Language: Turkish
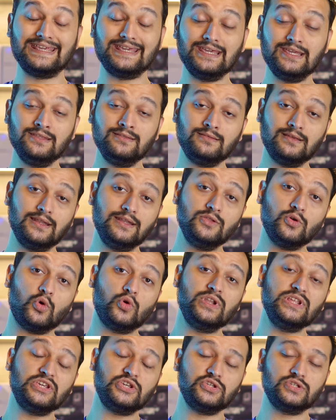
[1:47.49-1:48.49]
Intel'in
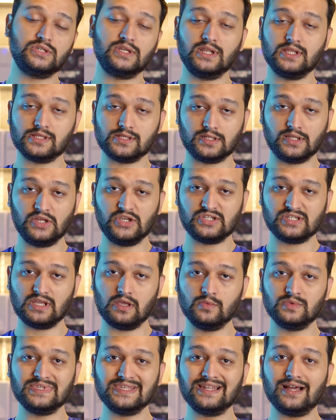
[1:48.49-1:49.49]
12. nesil
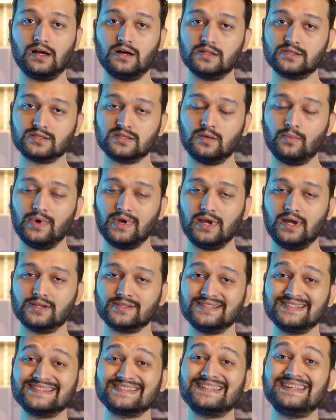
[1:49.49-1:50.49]
işlemcileri aslına
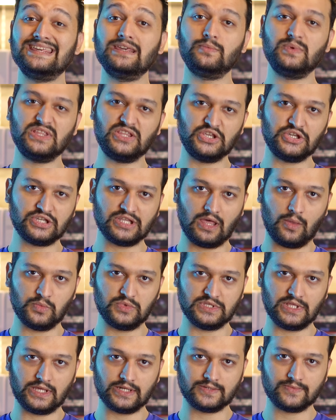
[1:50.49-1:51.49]
bakarsanız hibrit
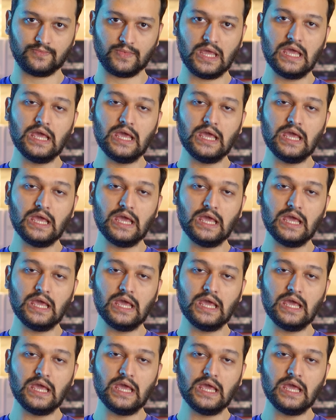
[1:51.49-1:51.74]
işlemciler.